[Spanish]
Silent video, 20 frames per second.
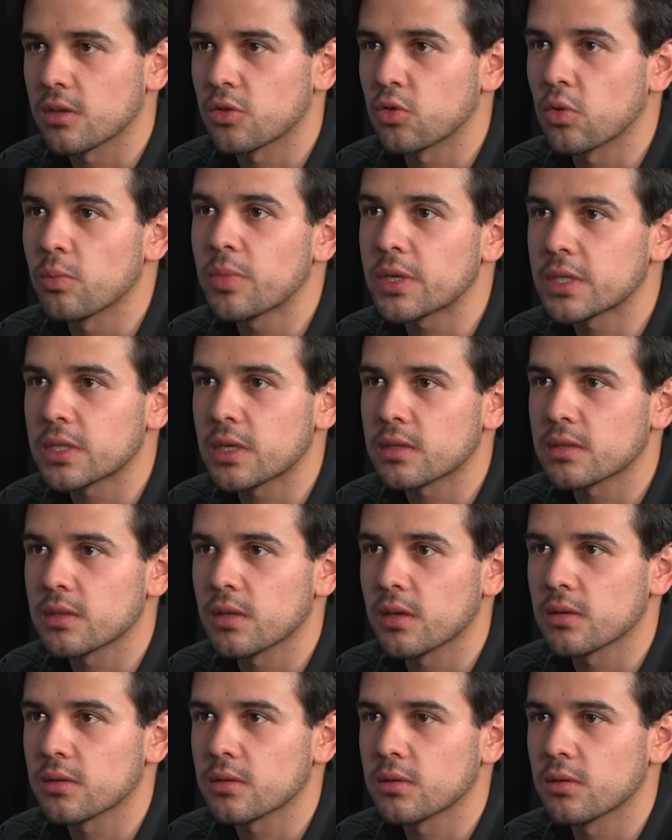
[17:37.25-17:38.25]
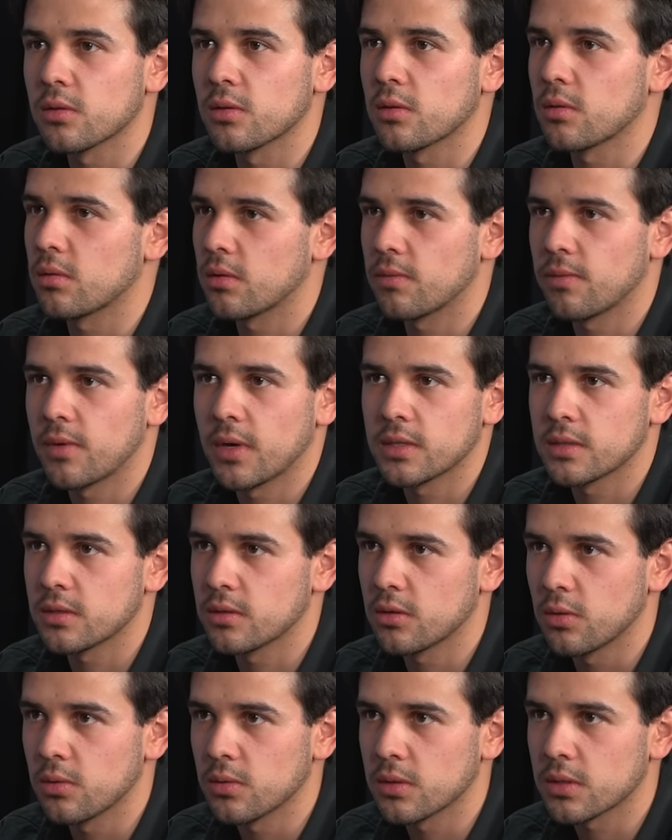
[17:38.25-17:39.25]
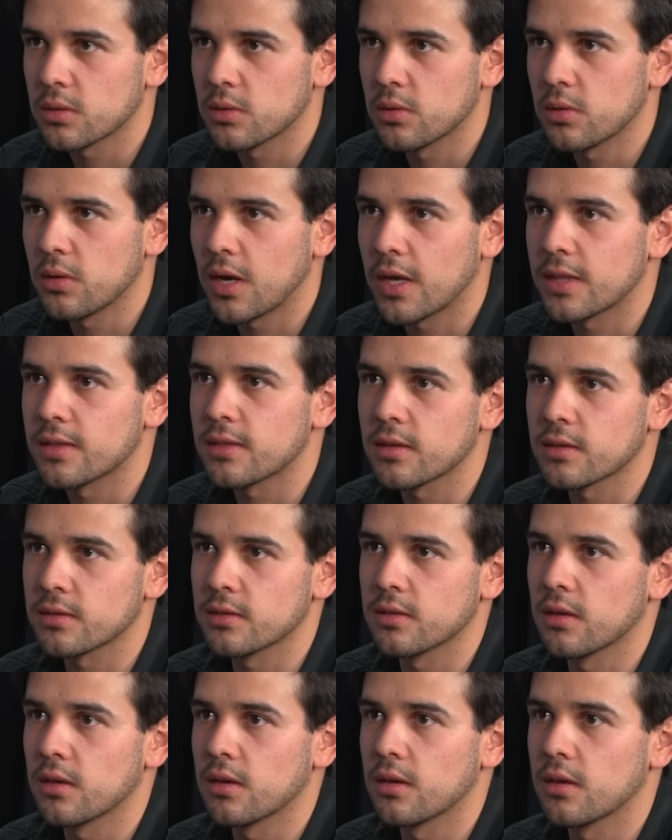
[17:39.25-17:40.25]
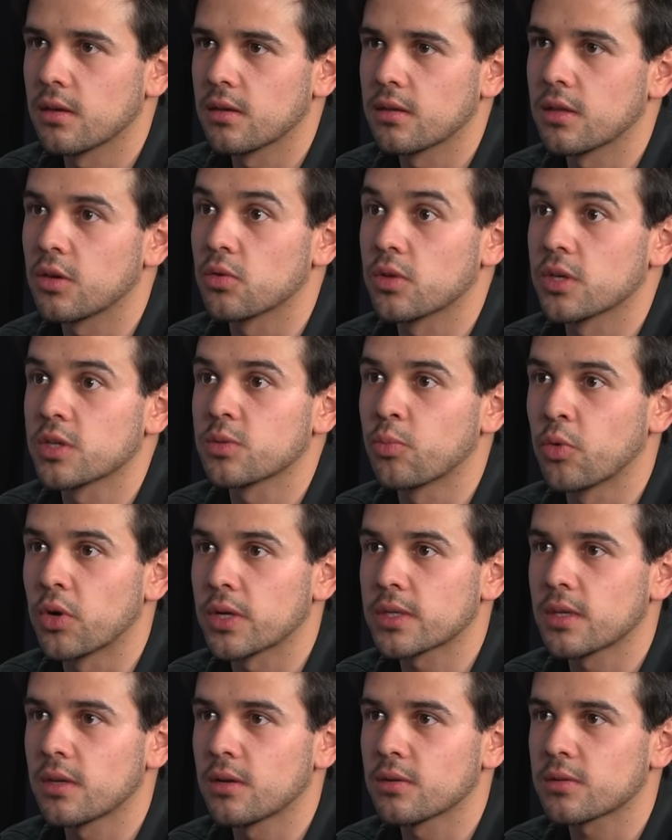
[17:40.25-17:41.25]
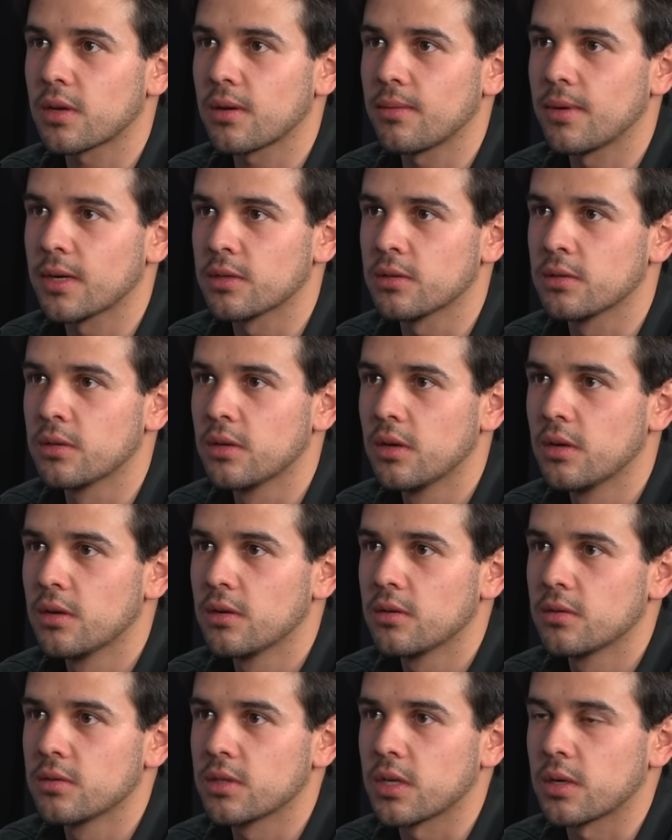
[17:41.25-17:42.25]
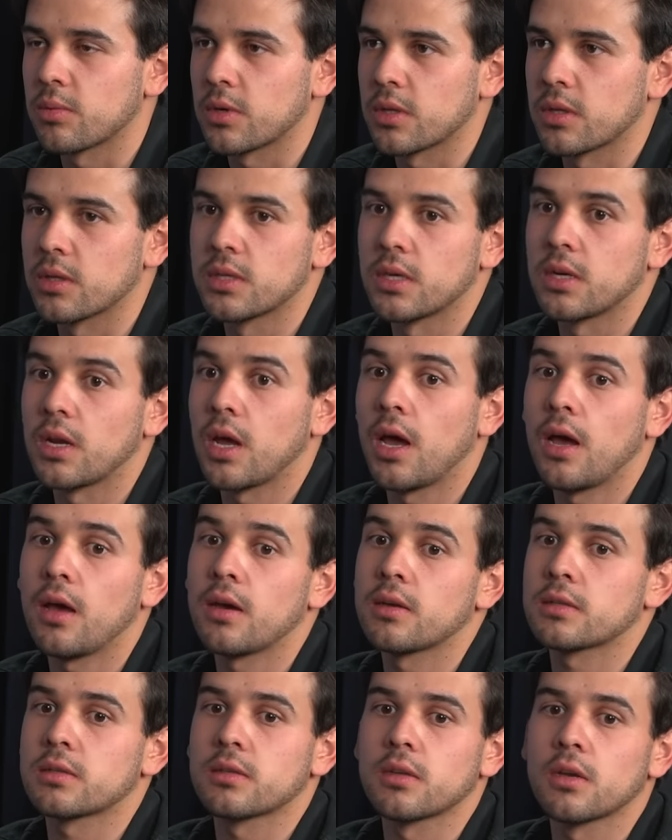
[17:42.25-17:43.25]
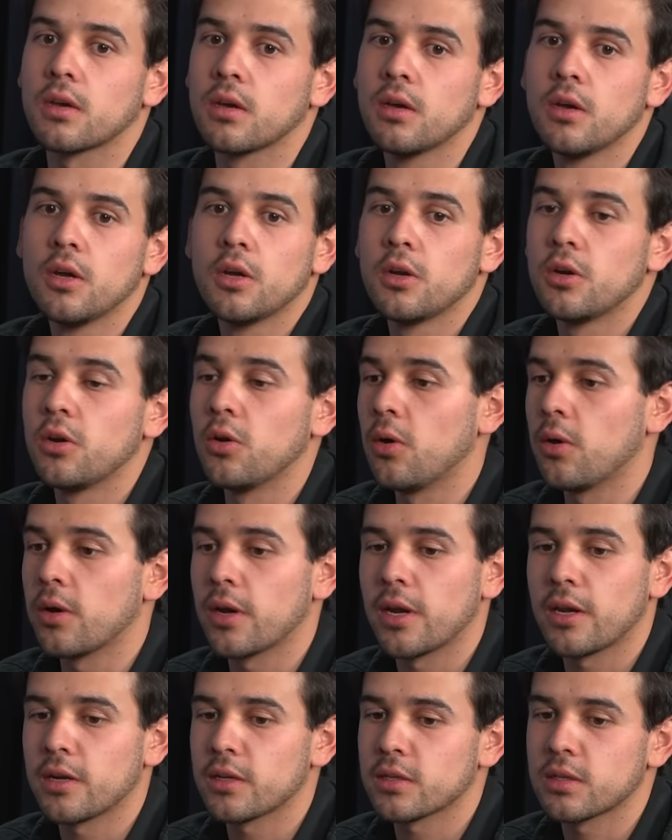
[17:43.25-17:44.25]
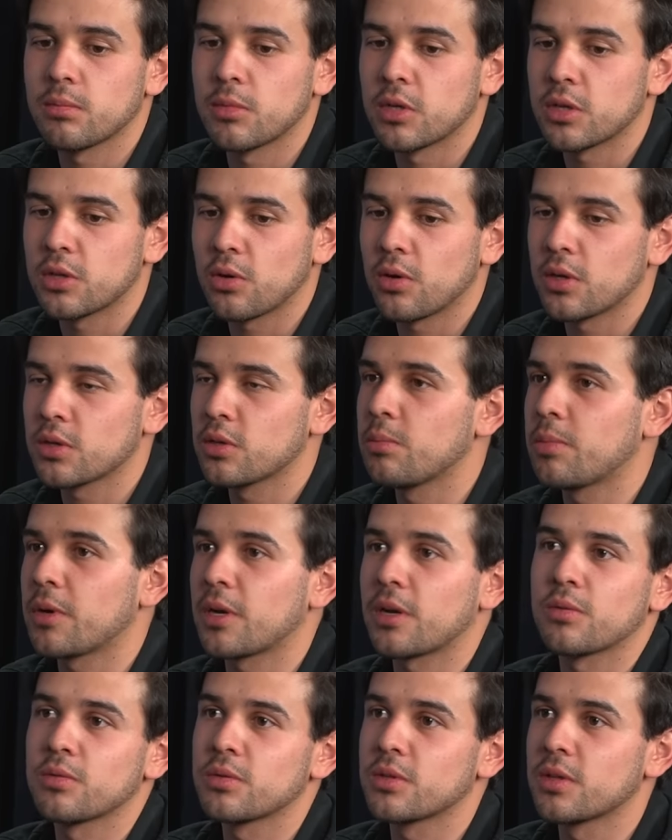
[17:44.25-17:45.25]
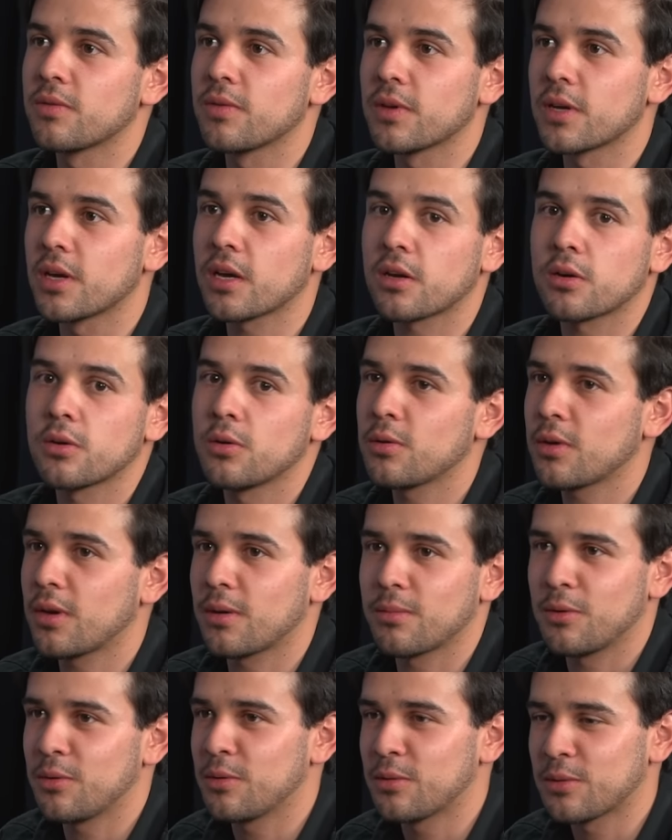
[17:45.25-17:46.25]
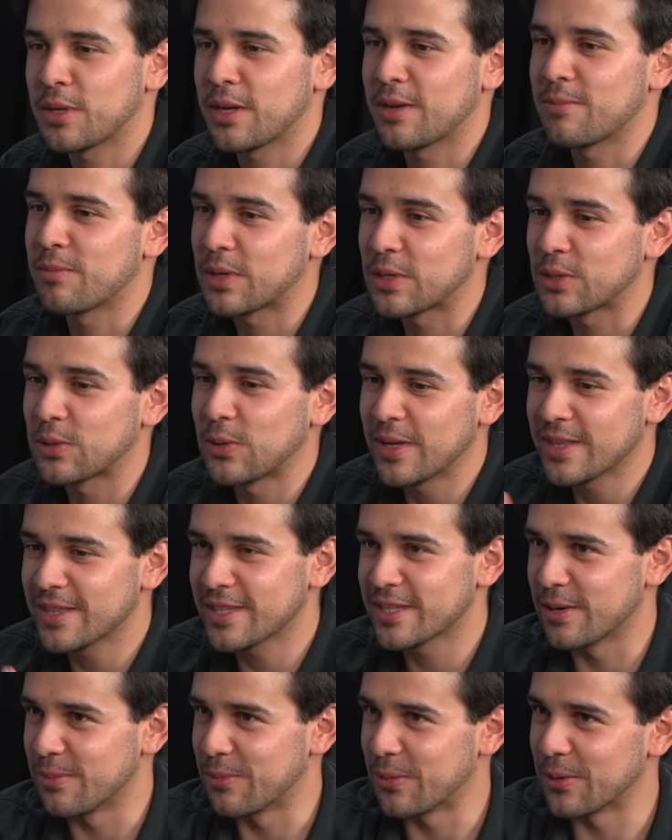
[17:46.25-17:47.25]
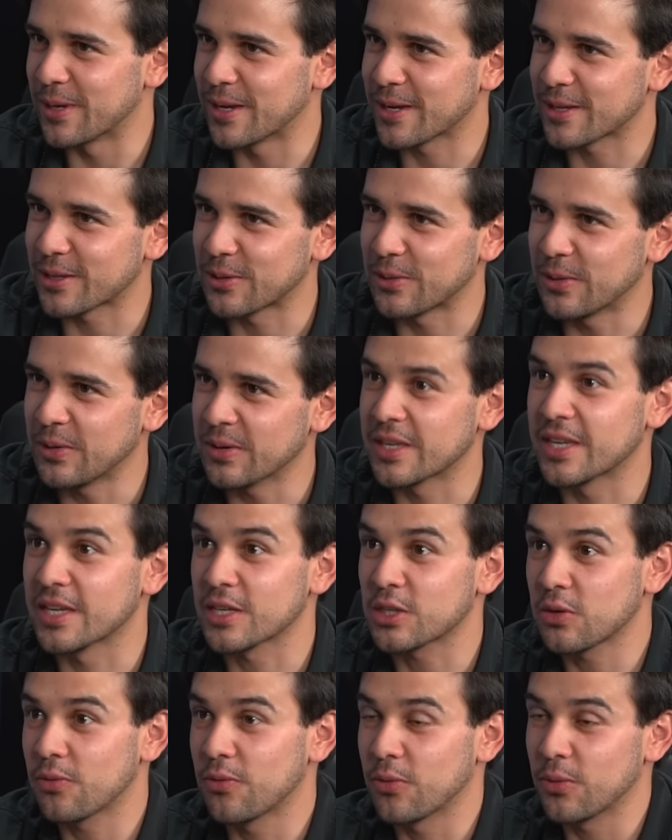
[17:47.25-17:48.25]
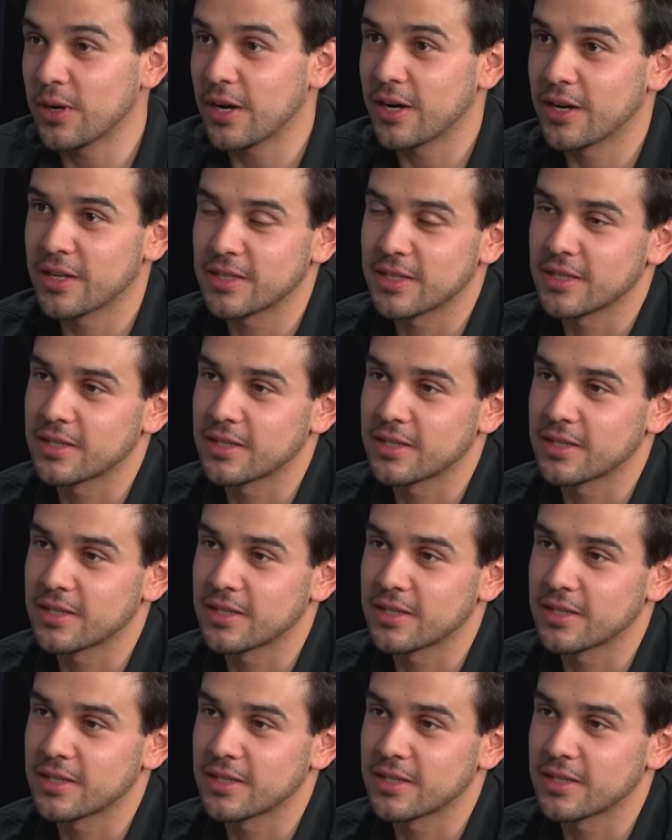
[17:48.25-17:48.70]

tú empezaste esto de OnlyFans y todo esto antes de, digo, después de los caballos. Sí. O sea, que dicen, ah, este, no, Elena se metió a eso para justificar, no, cabrón, o sea, empezó antes el proyecto. O sea, yo cuando abrí